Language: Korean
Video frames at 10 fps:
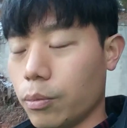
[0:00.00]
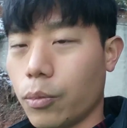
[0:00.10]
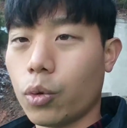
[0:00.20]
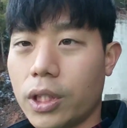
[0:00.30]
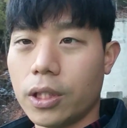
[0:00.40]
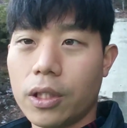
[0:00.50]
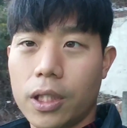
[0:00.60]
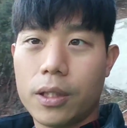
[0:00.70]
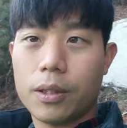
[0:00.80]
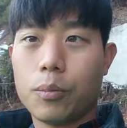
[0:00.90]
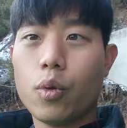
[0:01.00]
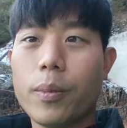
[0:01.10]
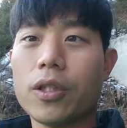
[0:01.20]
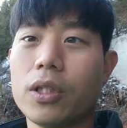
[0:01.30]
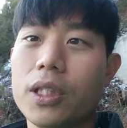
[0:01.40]
뭐 그렇게
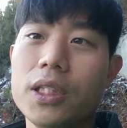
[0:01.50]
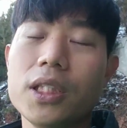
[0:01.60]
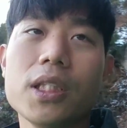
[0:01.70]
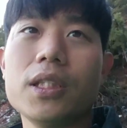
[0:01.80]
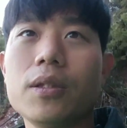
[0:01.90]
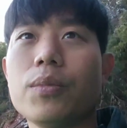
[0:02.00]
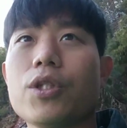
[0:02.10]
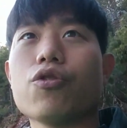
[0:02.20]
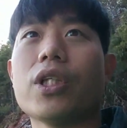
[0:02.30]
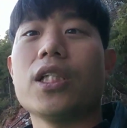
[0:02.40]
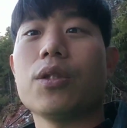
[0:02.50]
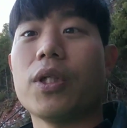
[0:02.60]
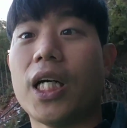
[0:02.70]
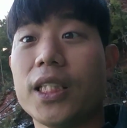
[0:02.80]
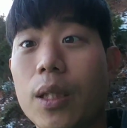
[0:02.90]
몸에서 크지, 큰 비중은
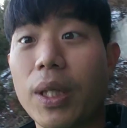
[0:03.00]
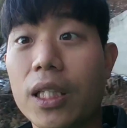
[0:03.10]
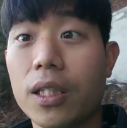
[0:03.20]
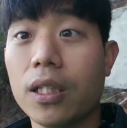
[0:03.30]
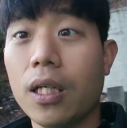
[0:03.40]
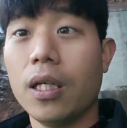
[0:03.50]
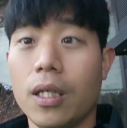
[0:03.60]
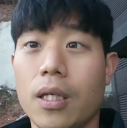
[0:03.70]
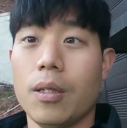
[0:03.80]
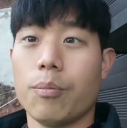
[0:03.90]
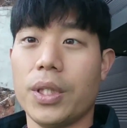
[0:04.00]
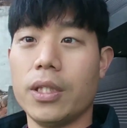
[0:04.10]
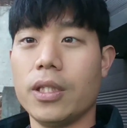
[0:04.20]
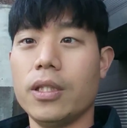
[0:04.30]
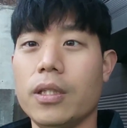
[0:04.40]
아니지만 가장 많은
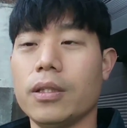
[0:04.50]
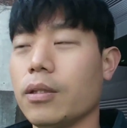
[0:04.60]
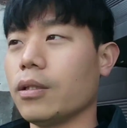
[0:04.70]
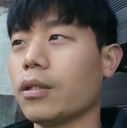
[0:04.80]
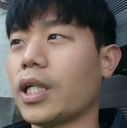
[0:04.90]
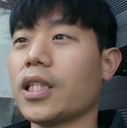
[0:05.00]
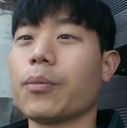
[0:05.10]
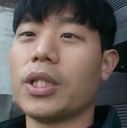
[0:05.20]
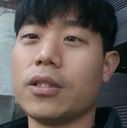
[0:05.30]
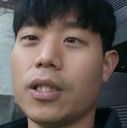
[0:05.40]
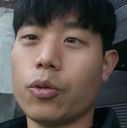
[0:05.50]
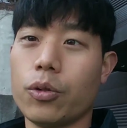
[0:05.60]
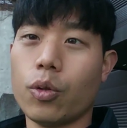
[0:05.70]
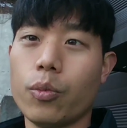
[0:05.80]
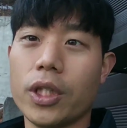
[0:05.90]
피를 가장 많은
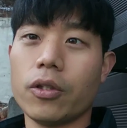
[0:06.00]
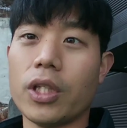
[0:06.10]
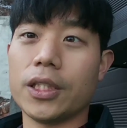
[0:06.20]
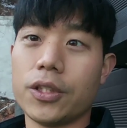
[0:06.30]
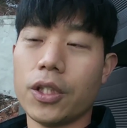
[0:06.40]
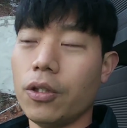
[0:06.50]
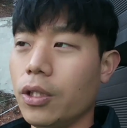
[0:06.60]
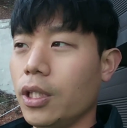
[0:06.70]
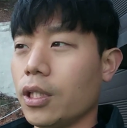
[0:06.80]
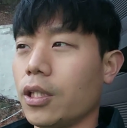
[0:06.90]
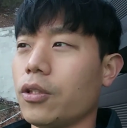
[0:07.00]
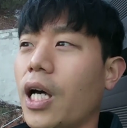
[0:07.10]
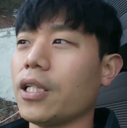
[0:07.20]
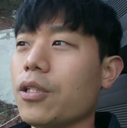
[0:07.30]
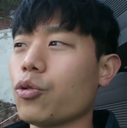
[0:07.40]
산소를 소모하는 건 아시죠? 그래서
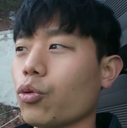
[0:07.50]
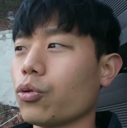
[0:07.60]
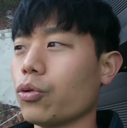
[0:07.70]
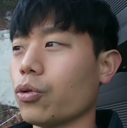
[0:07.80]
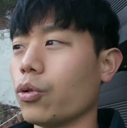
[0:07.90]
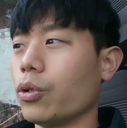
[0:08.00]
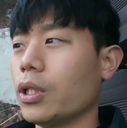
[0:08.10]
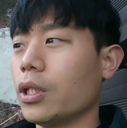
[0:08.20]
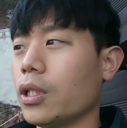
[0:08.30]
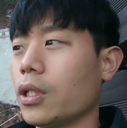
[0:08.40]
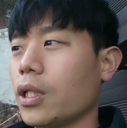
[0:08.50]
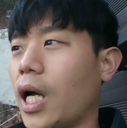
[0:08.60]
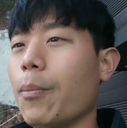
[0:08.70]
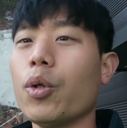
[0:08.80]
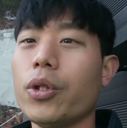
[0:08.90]
다른 쪽으로
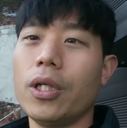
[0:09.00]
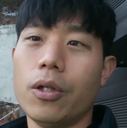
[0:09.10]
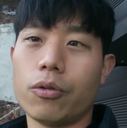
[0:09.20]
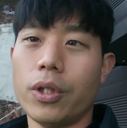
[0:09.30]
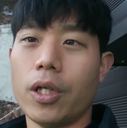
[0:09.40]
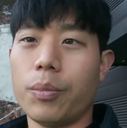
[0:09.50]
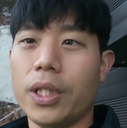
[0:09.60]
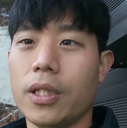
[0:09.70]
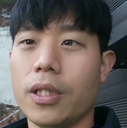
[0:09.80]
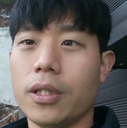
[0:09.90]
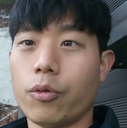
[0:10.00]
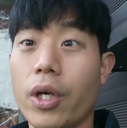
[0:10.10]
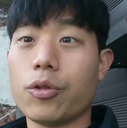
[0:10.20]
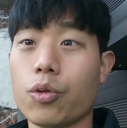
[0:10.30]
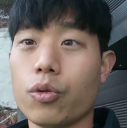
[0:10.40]
안 보내려고 해요 피를
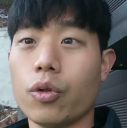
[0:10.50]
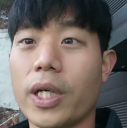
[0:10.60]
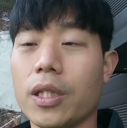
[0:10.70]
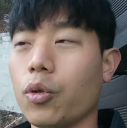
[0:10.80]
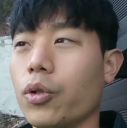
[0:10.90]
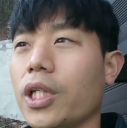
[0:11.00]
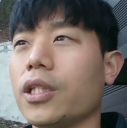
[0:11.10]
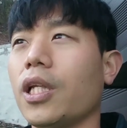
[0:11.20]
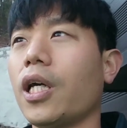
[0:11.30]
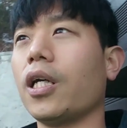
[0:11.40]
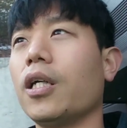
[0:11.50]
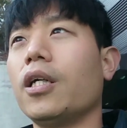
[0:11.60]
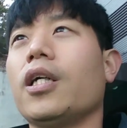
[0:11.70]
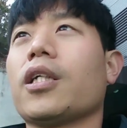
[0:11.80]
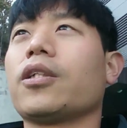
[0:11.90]
뇌 쪽으로 많이 보내는데
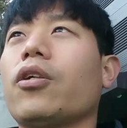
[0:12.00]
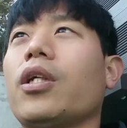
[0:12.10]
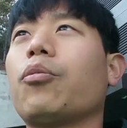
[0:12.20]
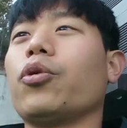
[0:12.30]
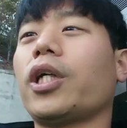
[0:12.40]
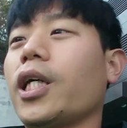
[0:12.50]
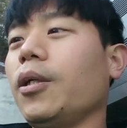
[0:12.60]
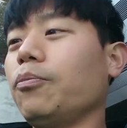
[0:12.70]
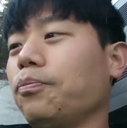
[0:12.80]
그러다 보니까